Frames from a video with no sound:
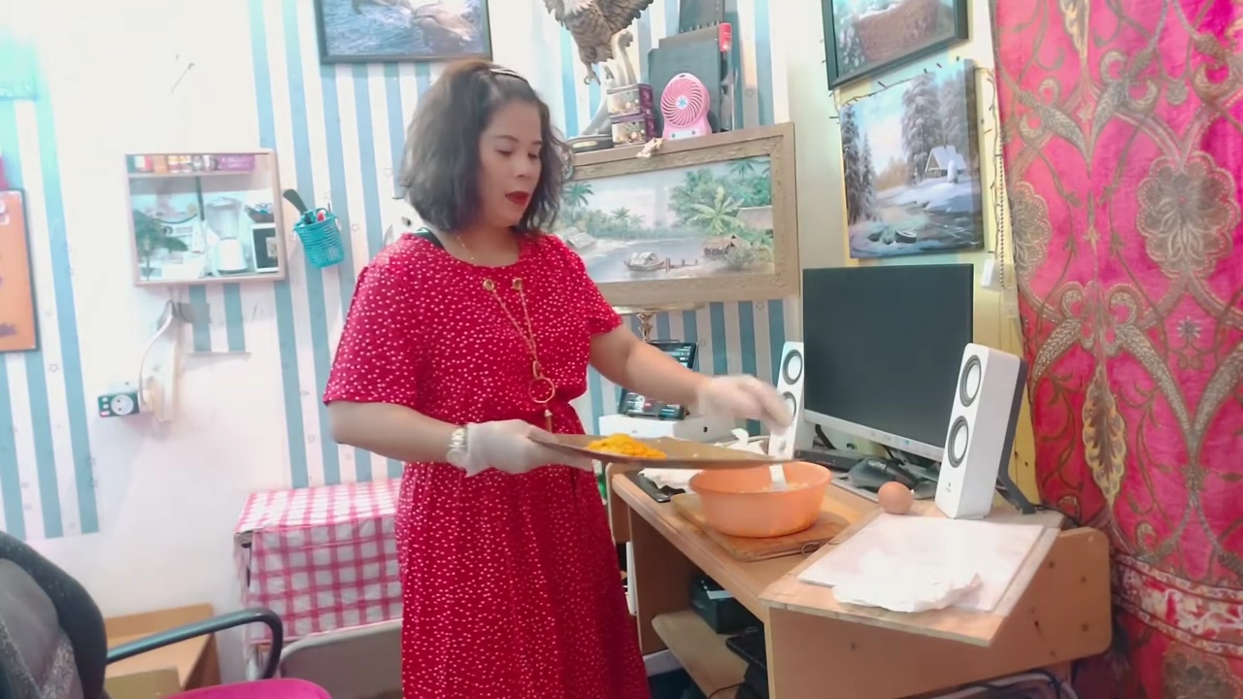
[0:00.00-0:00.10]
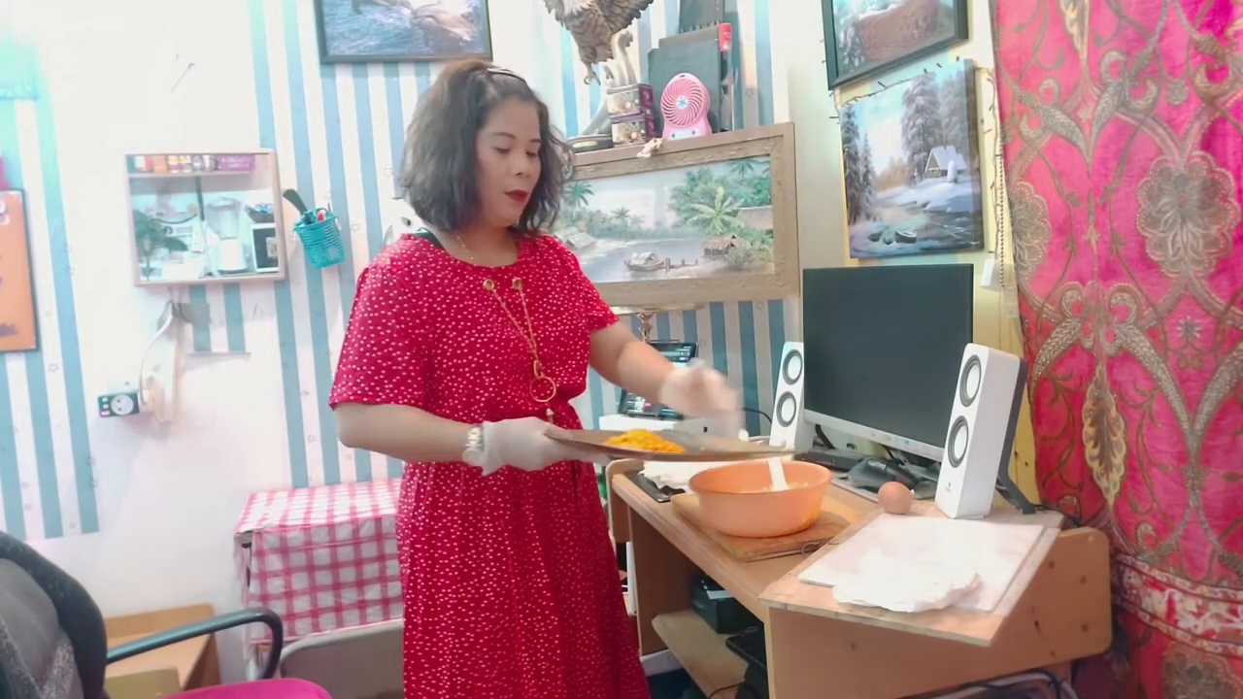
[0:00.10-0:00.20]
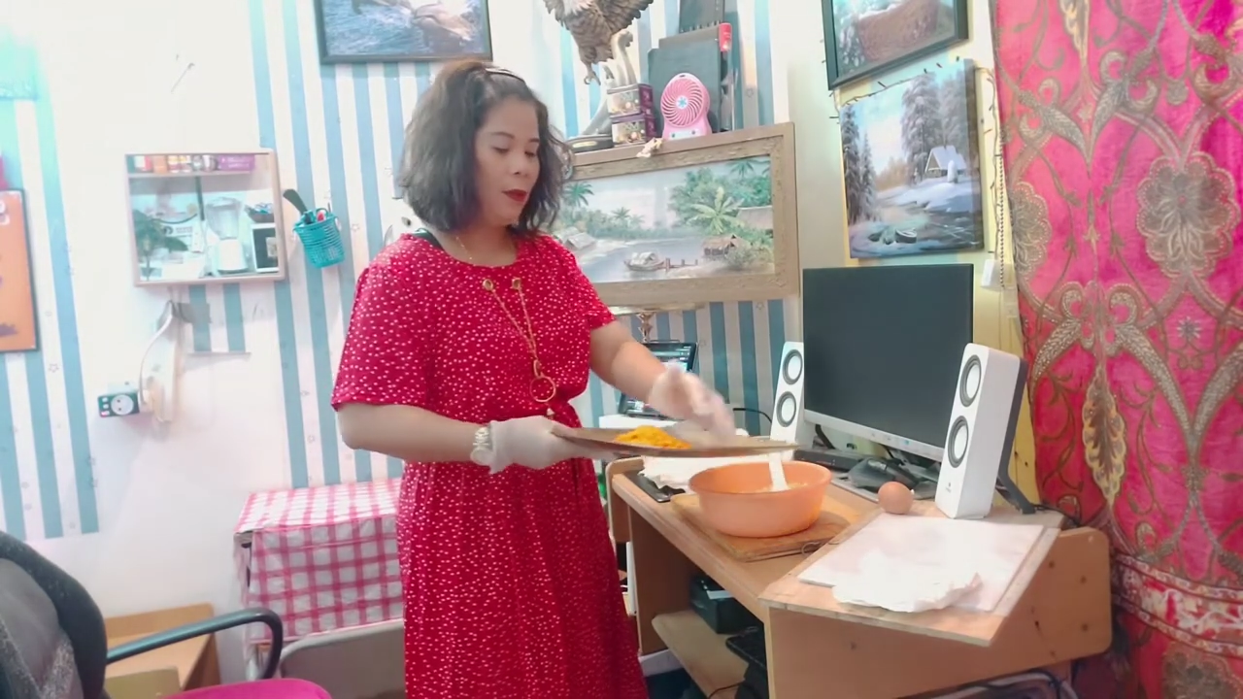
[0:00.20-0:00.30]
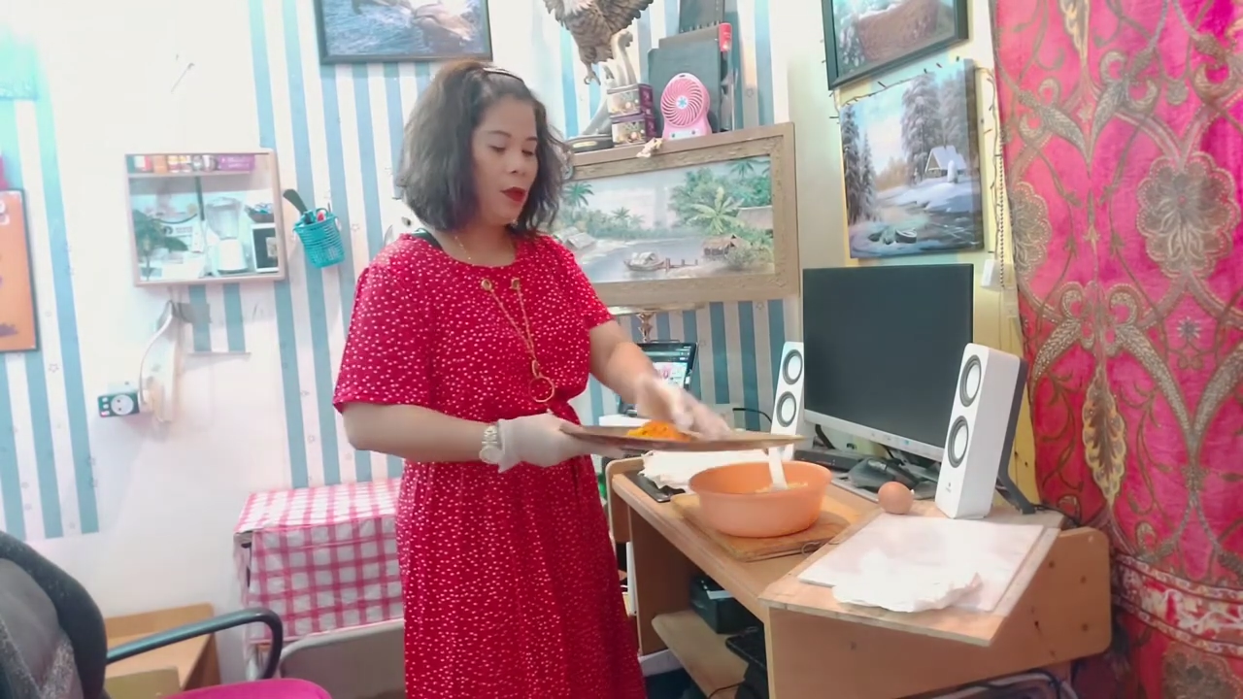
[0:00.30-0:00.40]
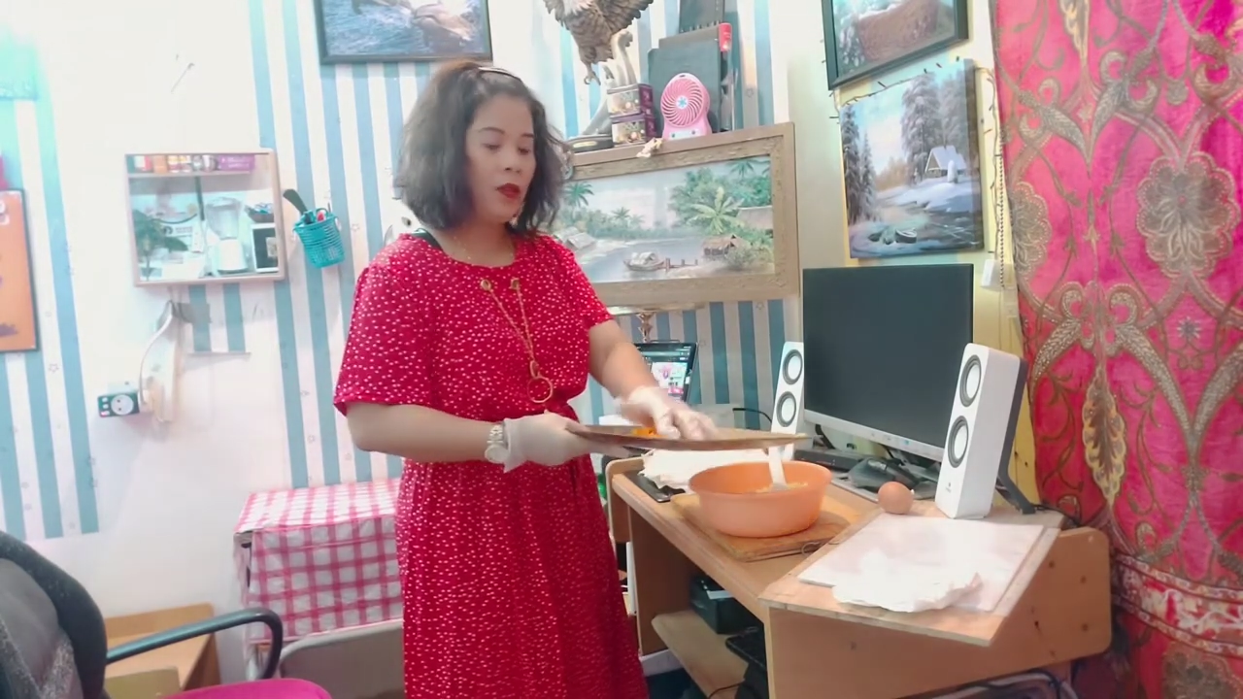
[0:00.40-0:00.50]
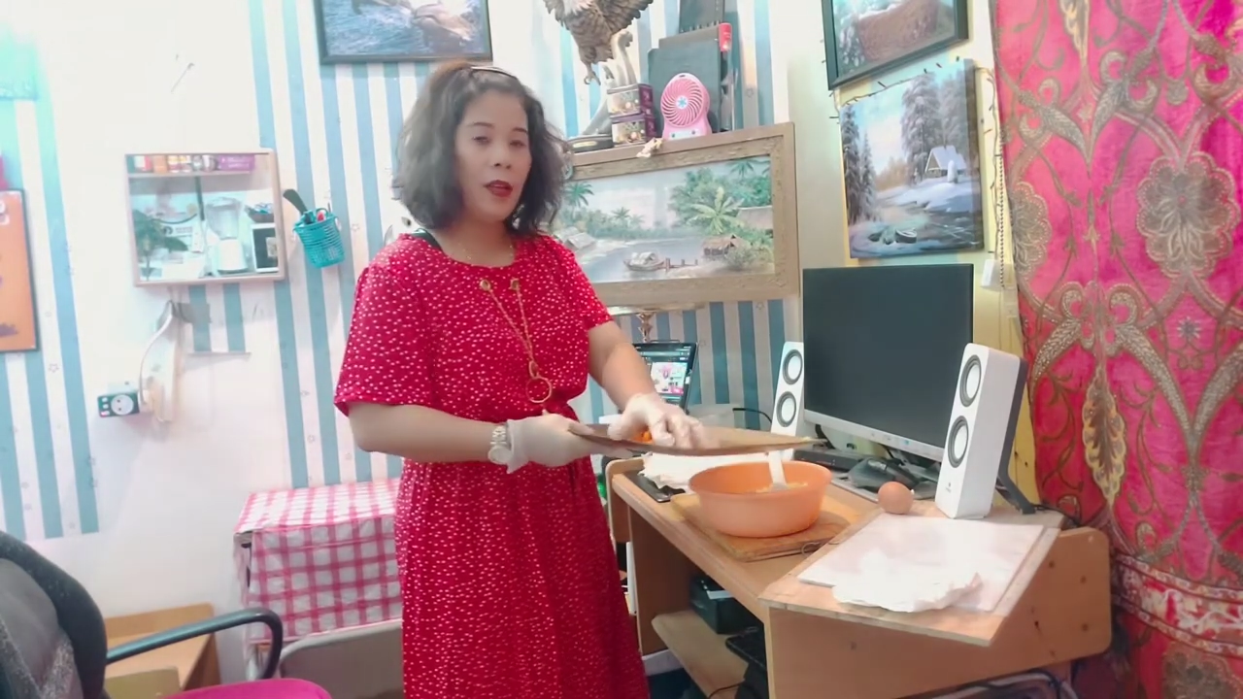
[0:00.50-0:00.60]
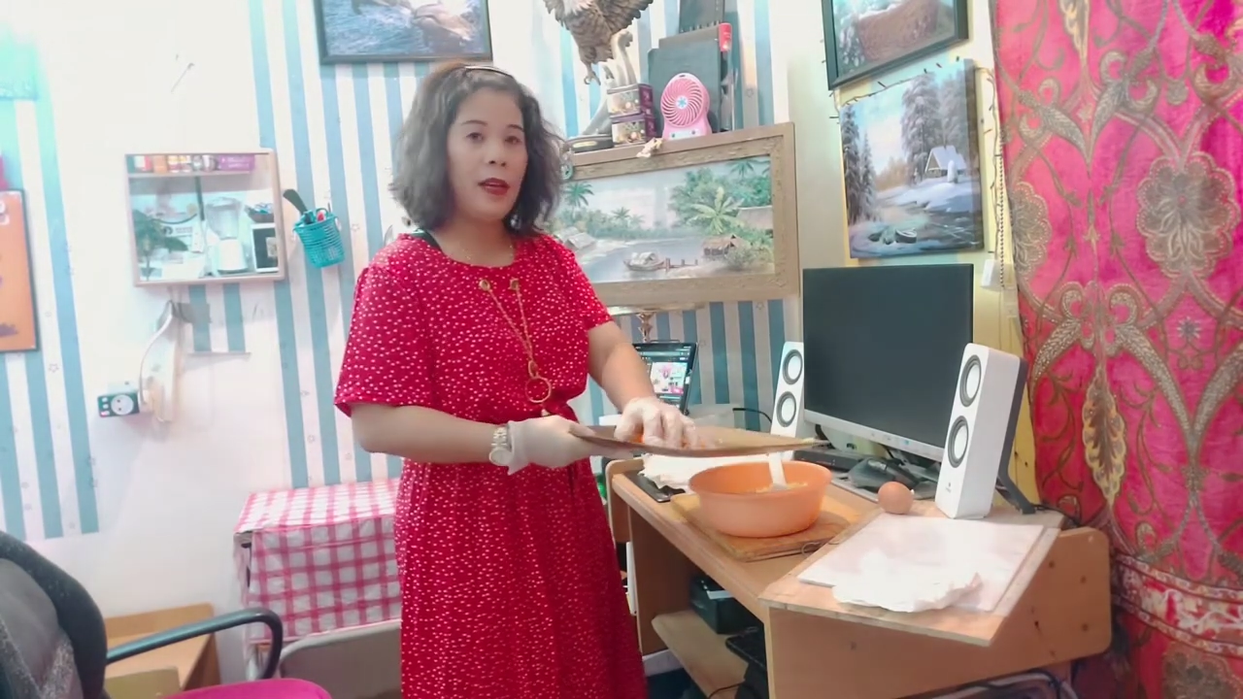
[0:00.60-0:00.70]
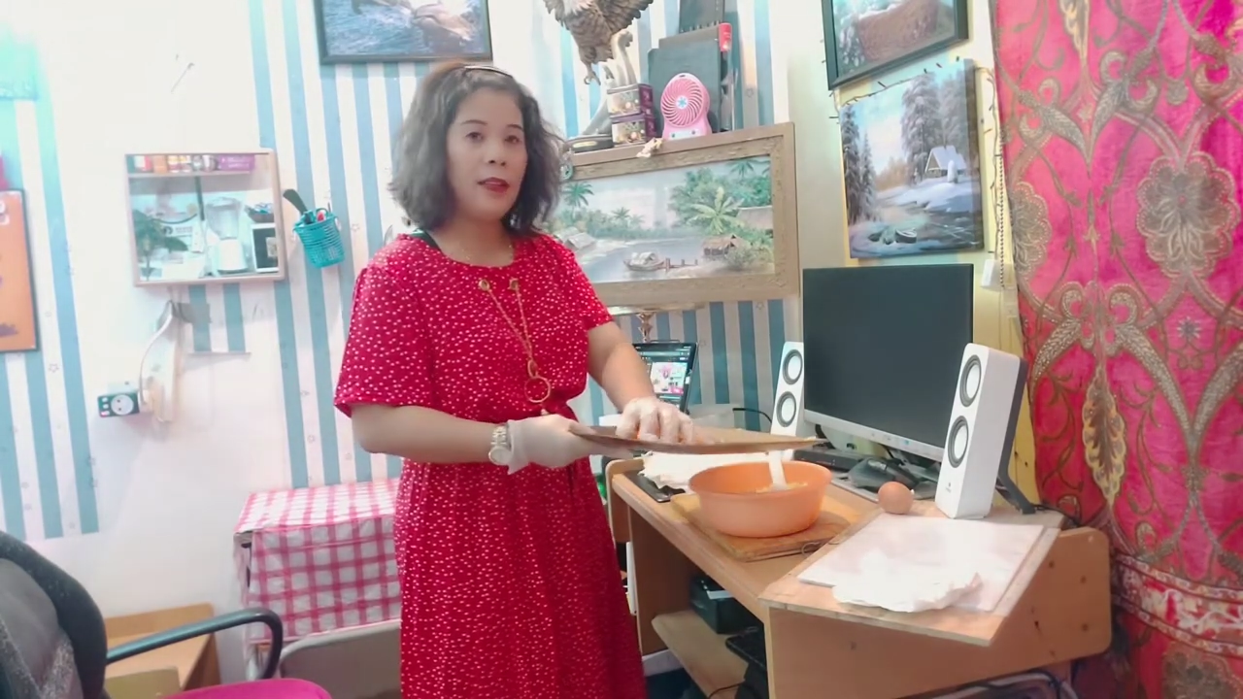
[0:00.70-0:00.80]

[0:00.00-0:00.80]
Tapos, ang